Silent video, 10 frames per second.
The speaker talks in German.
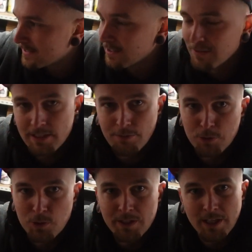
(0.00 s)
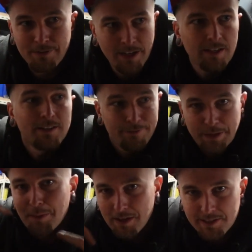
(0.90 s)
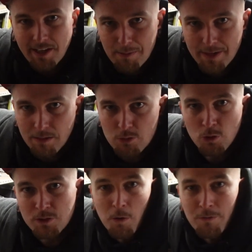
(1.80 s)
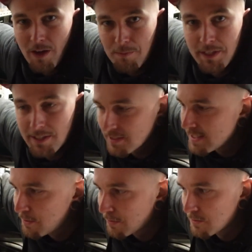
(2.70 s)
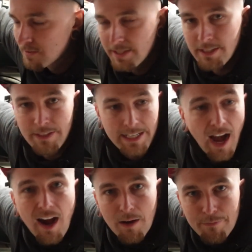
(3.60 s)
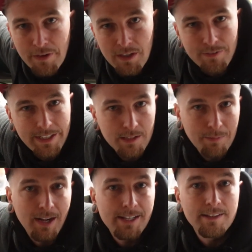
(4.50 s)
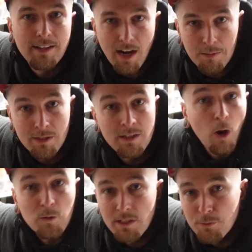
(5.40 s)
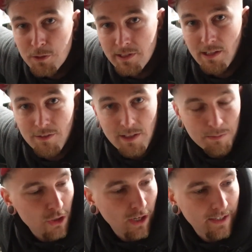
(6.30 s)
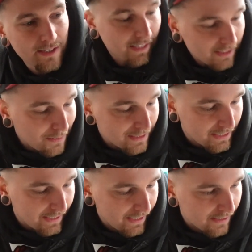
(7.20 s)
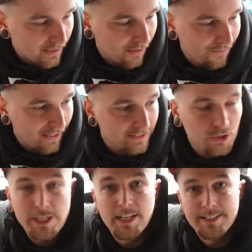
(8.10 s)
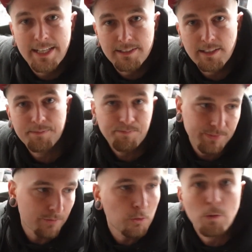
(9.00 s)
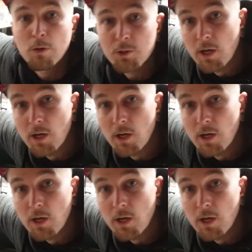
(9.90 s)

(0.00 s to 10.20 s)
dass irgendwas nicht funktioniert, weil findet man das Kabel dann am Schluss. Und wir haben nicht das Risiko, dass uns irgendwie die Karre abfackelt wegen einem alten Kabel aus der Wüste. Ihr wisst ja Bescheid. Das haben wir jetzt geregelt. Was steht als nächstes an? Dafür gucken wir kurz